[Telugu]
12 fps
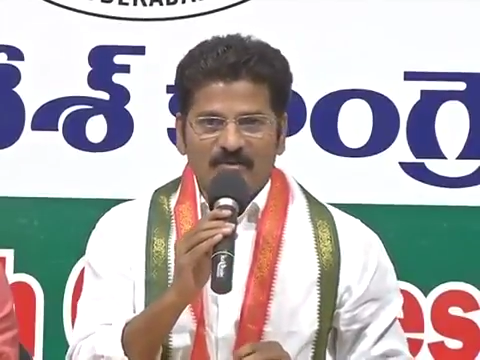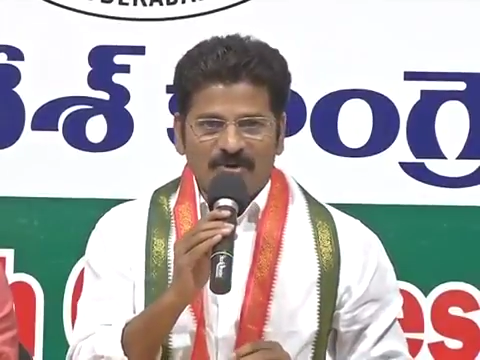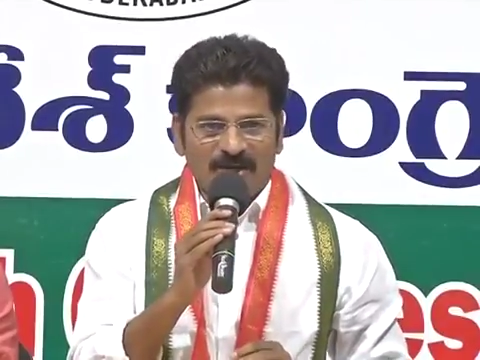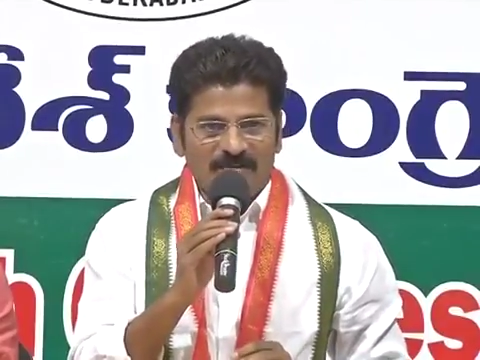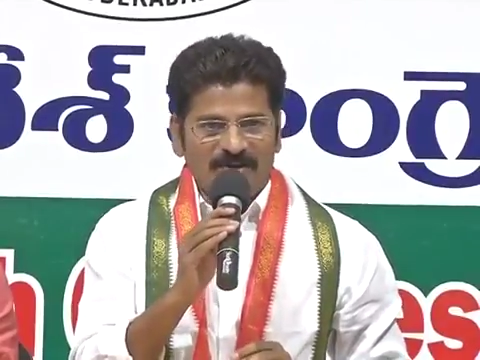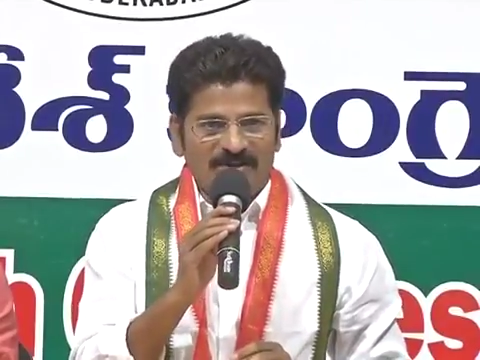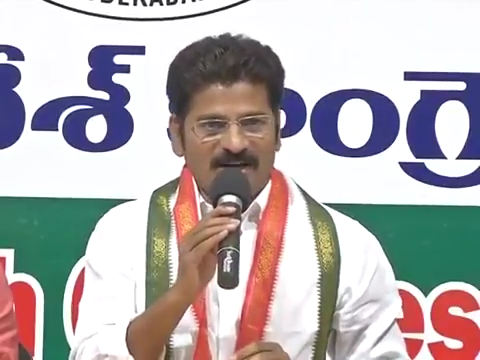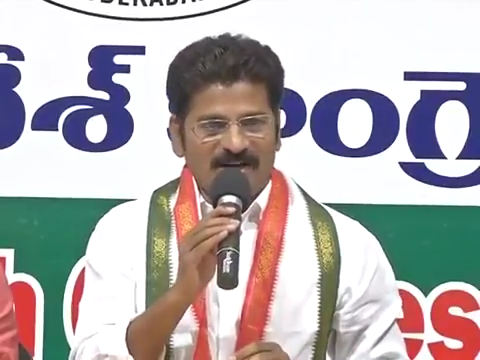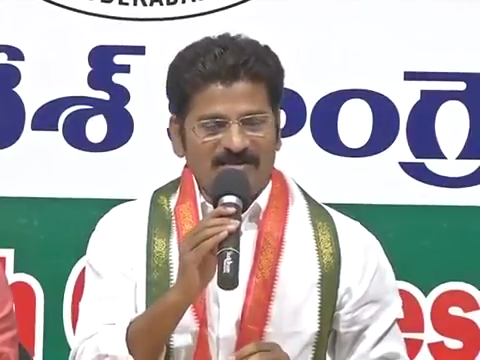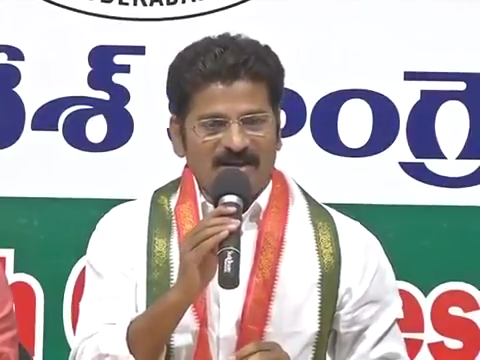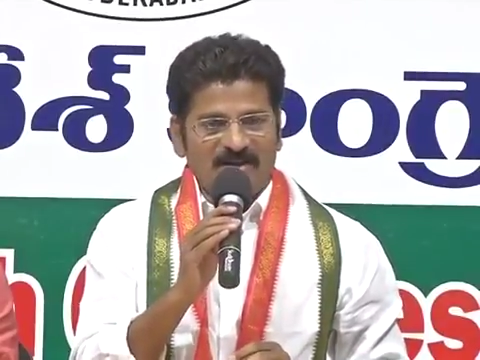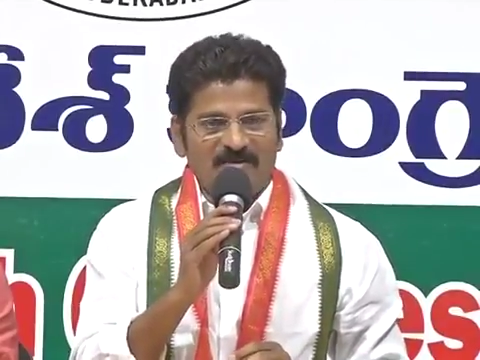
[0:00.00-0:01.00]
ముఖ్యమంత్రి
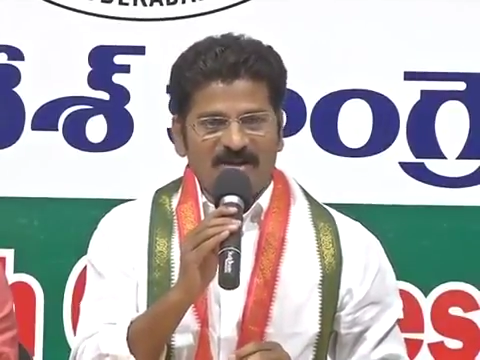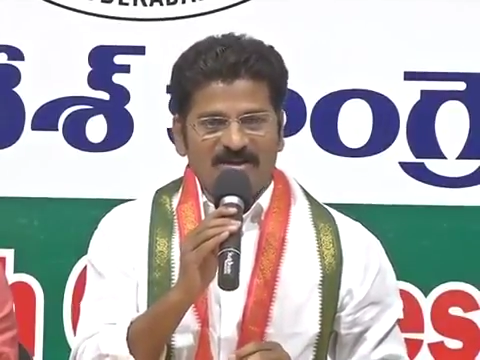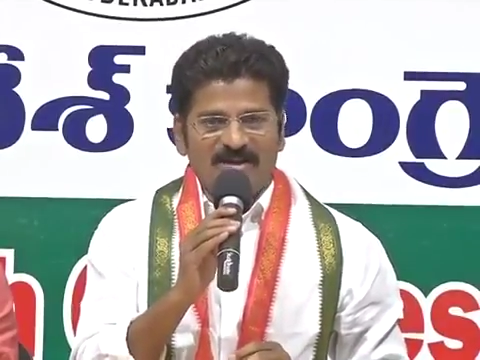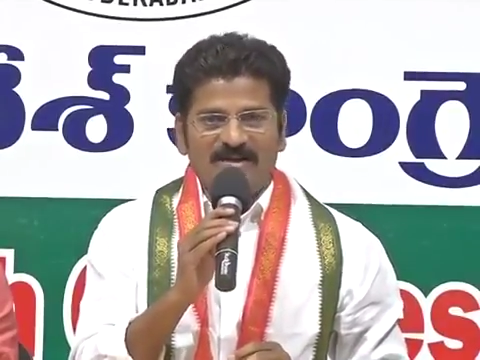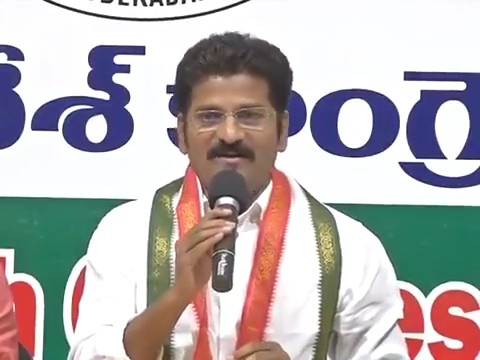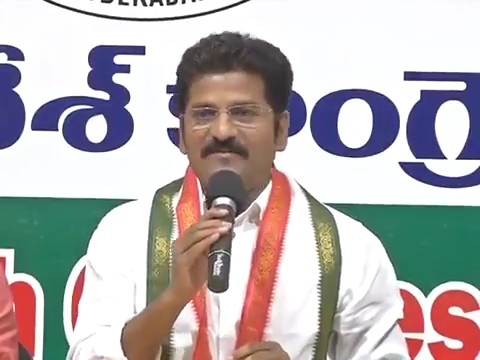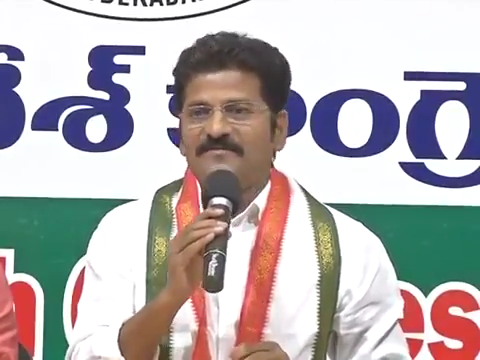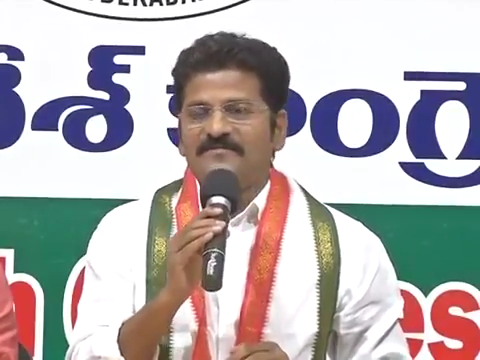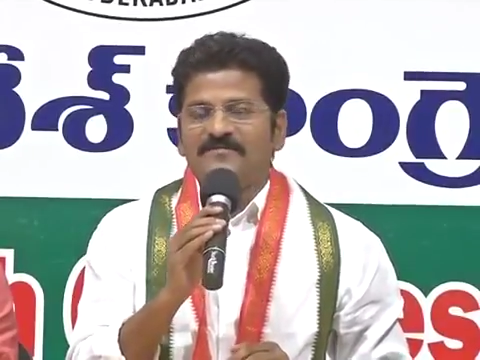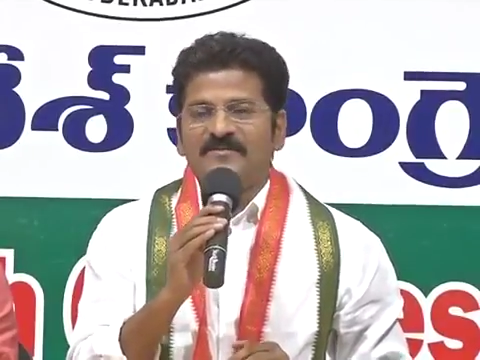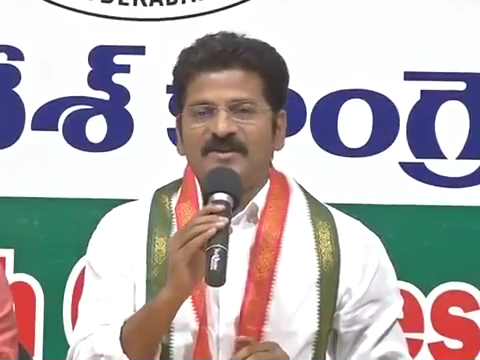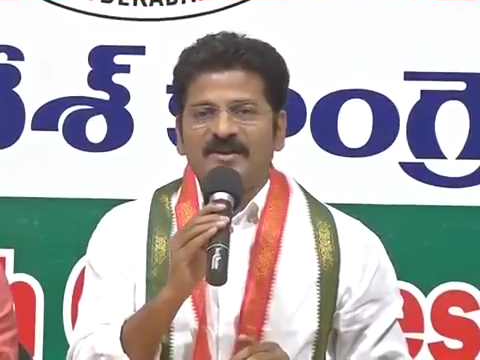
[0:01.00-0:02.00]
అయిన తర్వాత
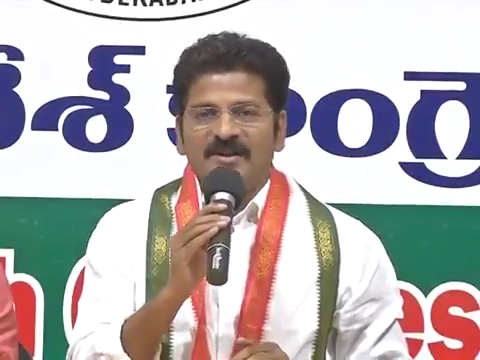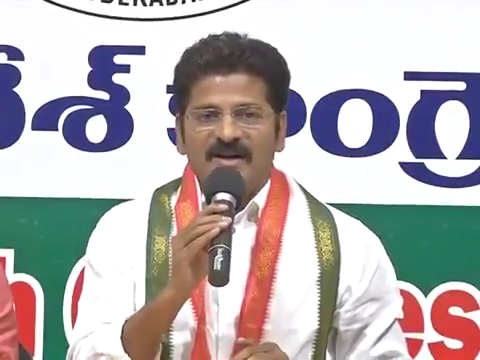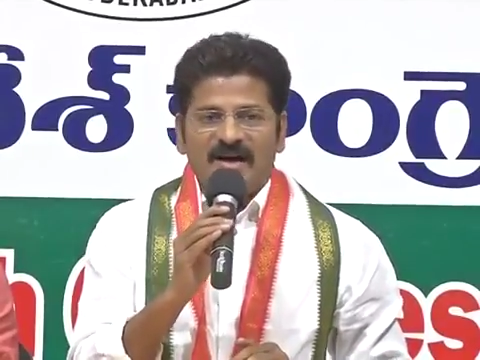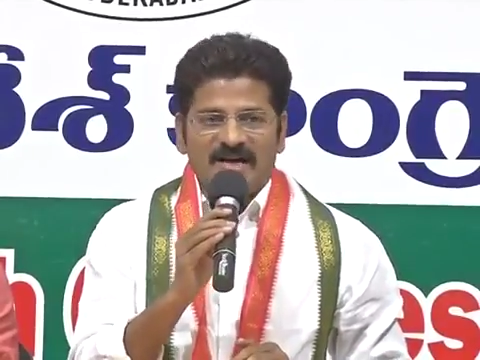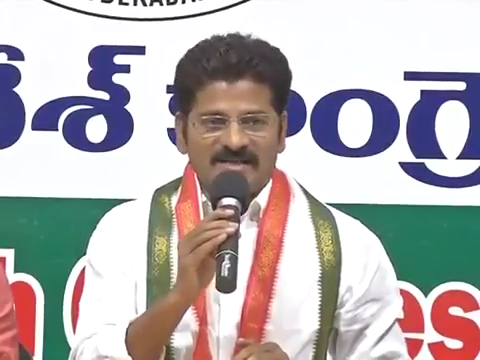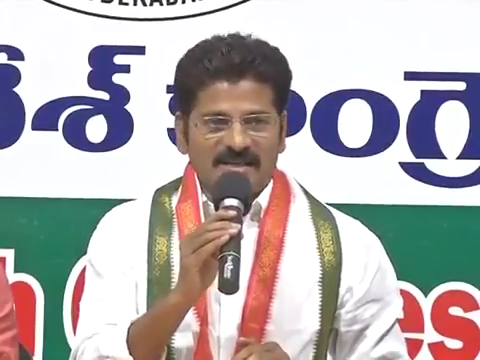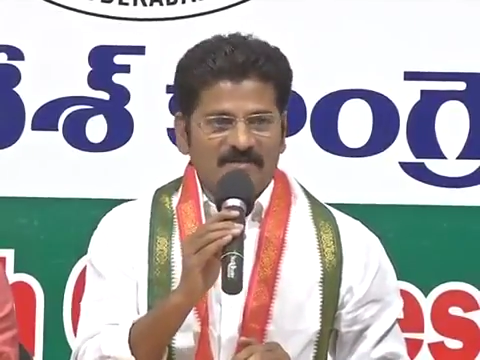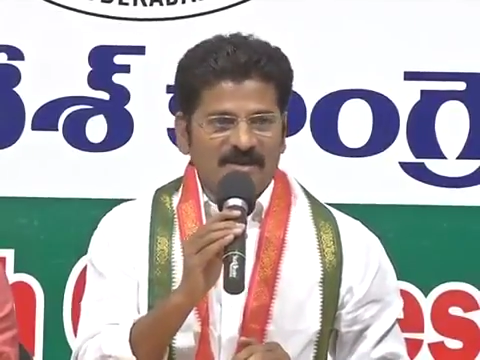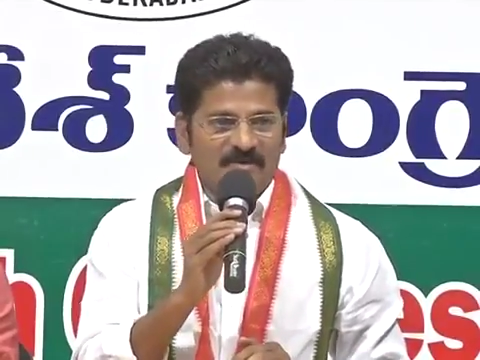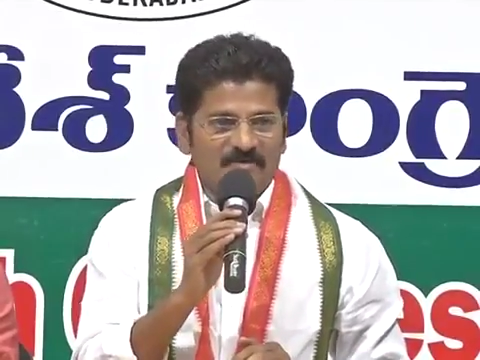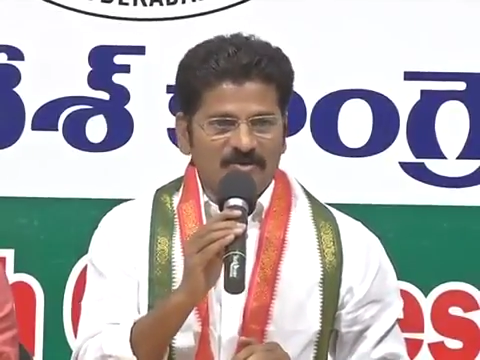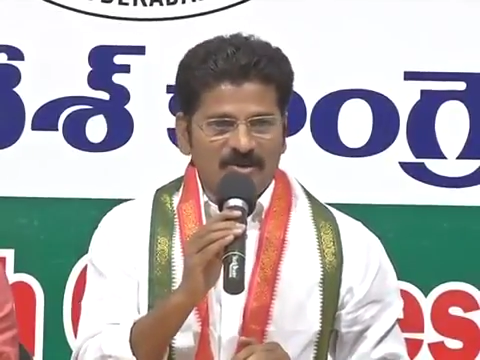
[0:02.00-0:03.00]

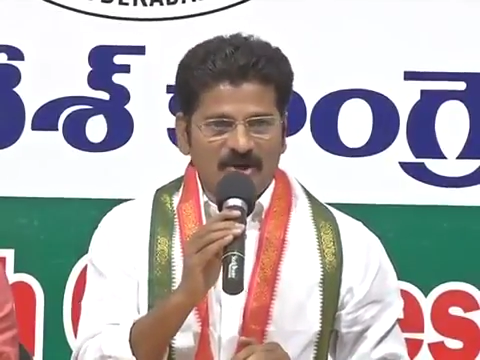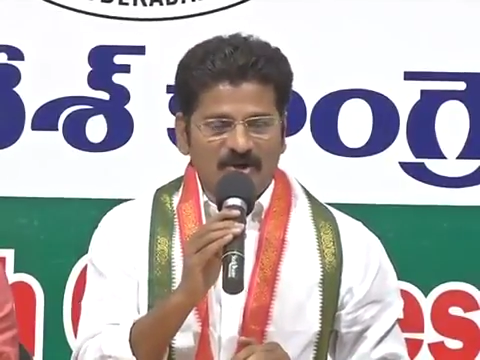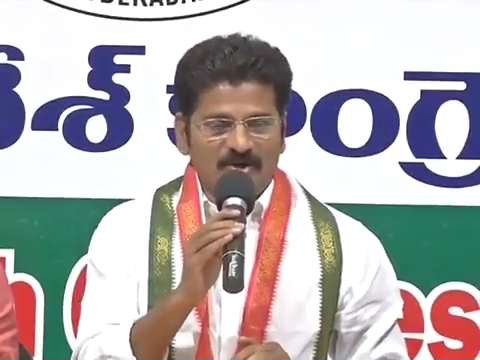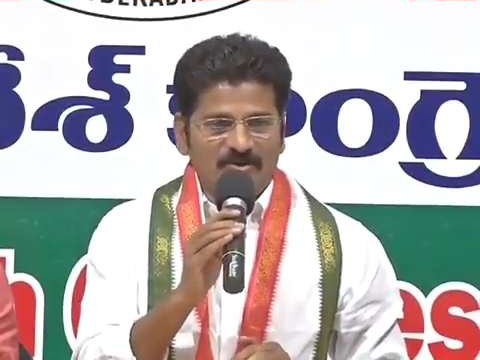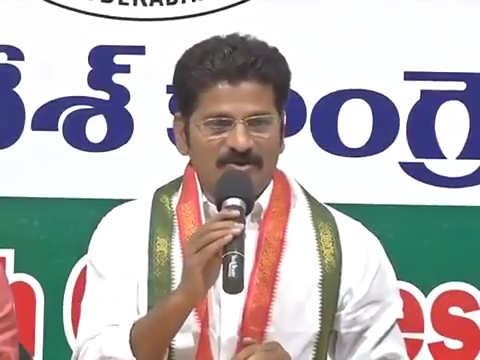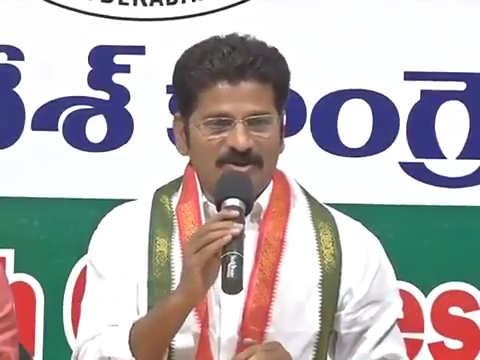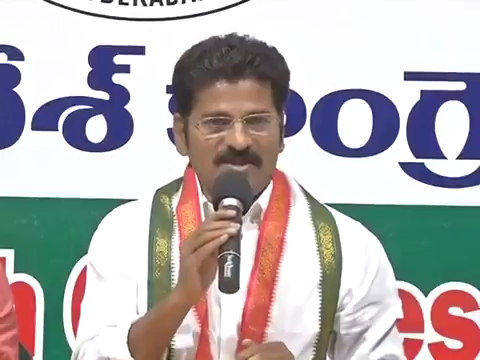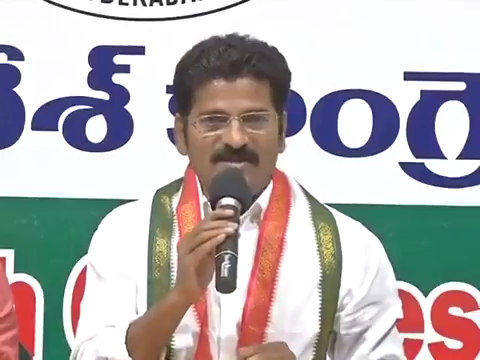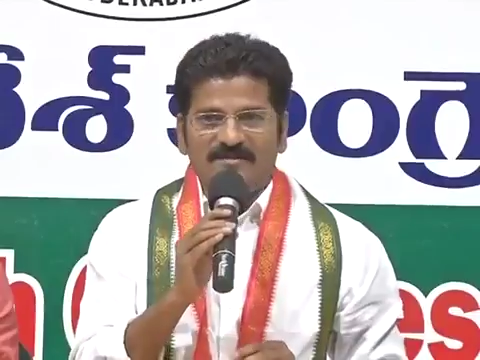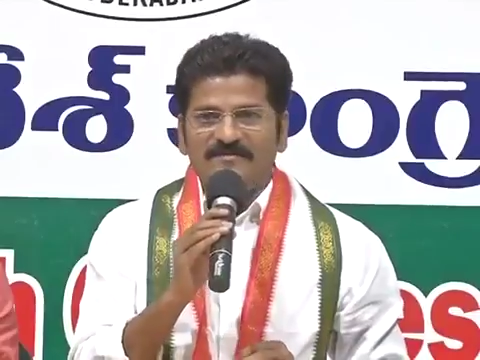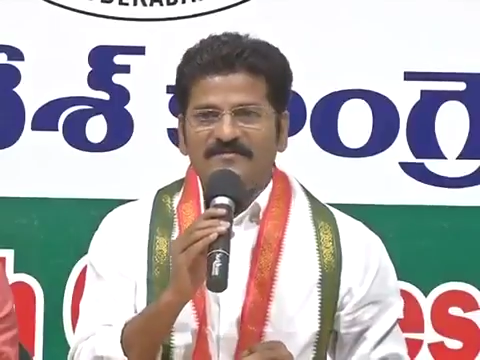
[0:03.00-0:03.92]
అసెంబ్లీ ముందులో నుంచి